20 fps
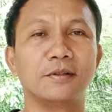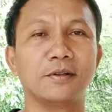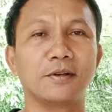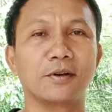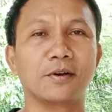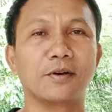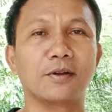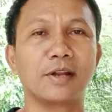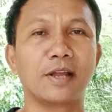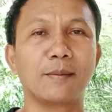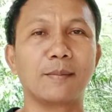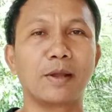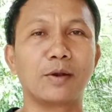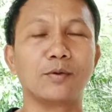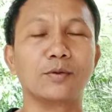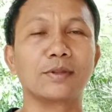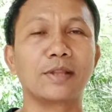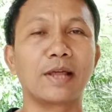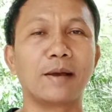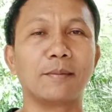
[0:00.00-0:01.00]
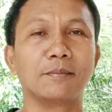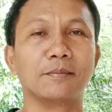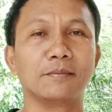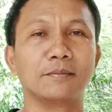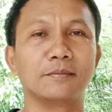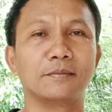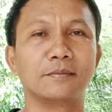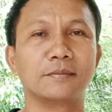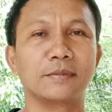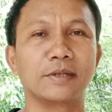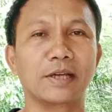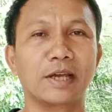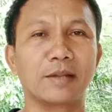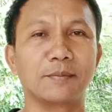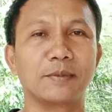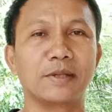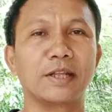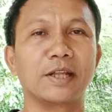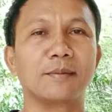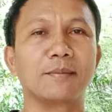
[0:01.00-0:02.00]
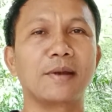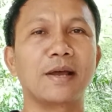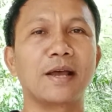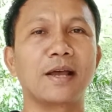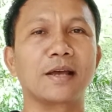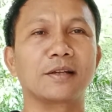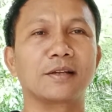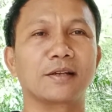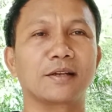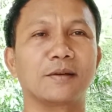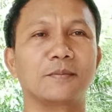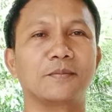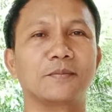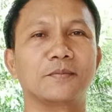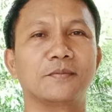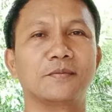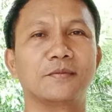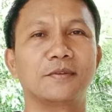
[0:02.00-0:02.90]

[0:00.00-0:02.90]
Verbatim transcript: แล้วก็ได้บรรลุธรรมกันเป็นอันมากนะครับ